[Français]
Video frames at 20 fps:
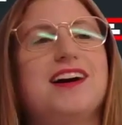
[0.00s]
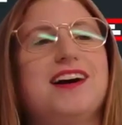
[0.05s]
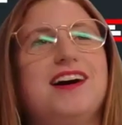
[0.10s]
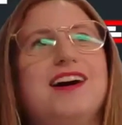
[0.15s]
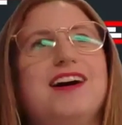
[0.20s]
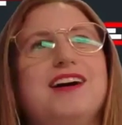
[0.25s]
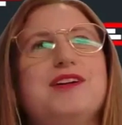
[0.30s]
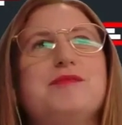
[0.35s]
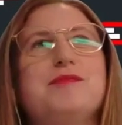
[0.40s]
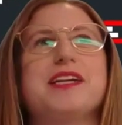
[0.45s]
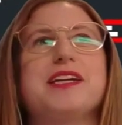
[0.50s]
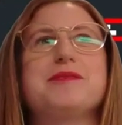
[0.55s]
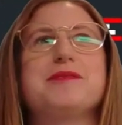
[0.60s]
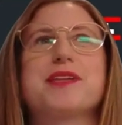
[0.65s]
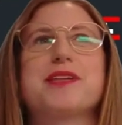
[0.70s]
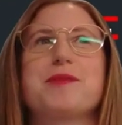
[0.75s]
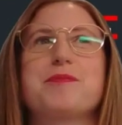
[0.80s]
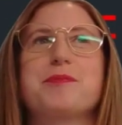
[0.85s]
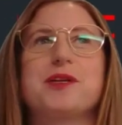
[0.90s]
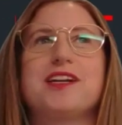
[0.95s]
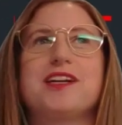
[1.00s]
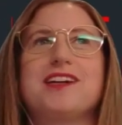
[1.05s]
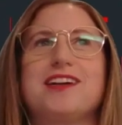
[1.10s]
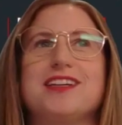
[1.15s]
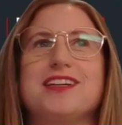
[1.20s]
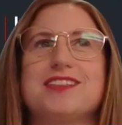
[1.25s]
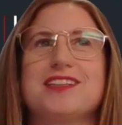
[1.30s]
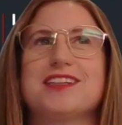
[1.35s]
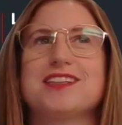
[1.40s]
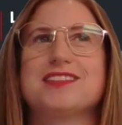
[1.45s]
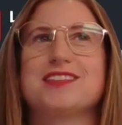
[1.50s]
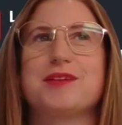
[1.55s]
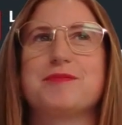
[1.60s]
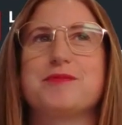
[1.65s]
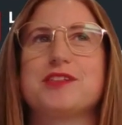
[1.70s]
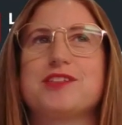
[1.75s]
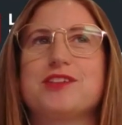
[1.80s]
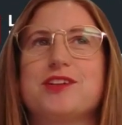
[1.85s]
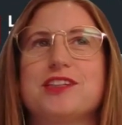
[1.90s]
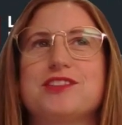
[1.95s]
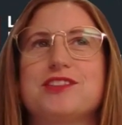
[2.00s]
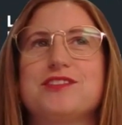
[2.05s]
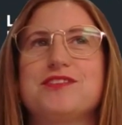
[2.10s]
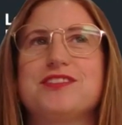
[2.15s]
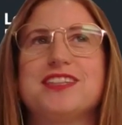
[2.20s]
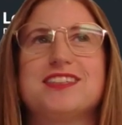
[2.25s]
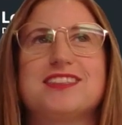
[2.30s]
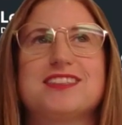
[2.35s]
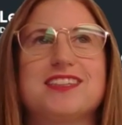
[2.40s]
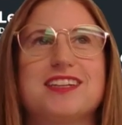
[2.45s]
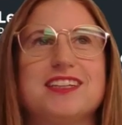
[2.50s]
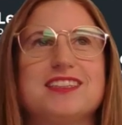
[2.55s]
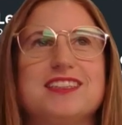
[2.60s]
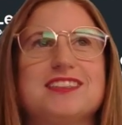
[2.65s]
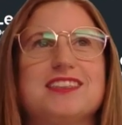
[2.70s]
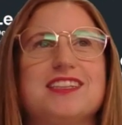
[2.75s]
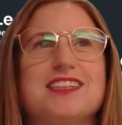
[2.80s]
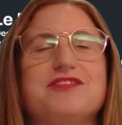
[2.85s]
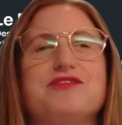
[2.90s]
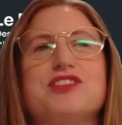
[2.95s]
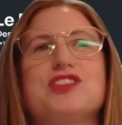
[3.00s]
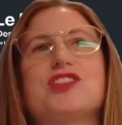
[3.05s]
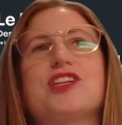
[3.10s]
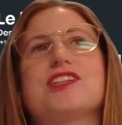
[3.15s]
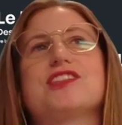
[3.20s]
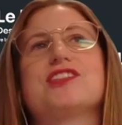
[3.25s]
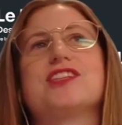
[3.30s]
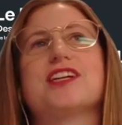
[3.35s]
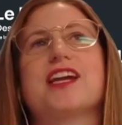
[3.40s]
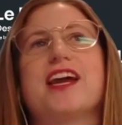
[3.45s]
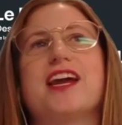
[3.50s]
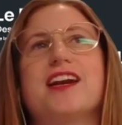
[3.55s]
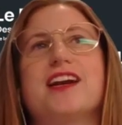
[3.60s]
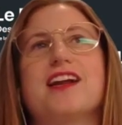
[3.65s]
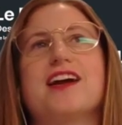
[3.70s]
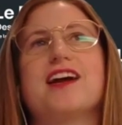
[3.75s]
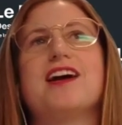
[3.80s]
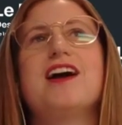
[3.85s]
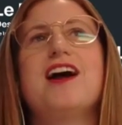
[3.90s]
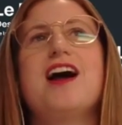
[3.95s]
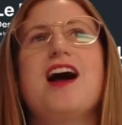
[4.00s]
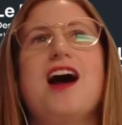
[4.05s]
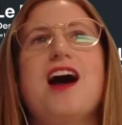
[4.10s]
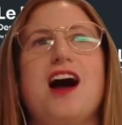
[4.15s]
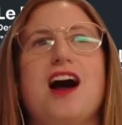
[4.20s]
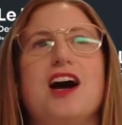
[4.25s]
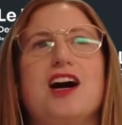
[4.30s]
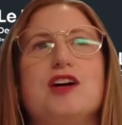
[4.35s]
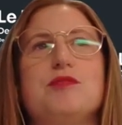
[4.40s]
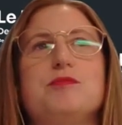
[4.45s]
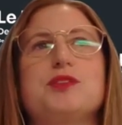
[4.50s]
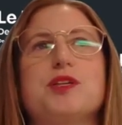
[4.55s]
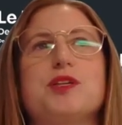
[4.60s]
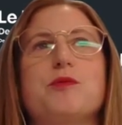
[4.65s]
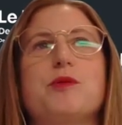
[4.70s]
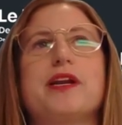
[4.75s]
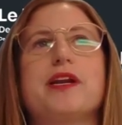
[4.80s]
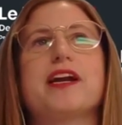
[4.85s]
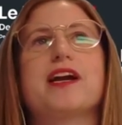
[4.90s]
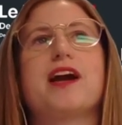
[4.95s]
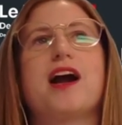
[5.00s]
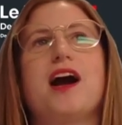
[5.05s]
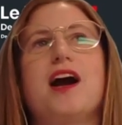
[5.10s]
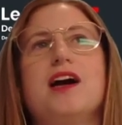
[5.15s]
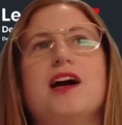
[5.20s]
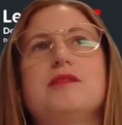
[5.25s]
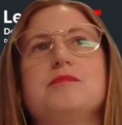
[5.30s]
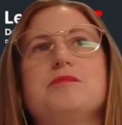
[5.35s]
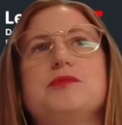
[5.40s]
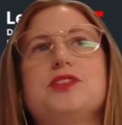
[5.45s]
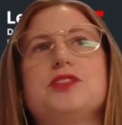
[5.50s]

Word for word: Katie, vous voulez Allez-y. Bonjour, je m'appelle Kate Burnett Isaacs, euh,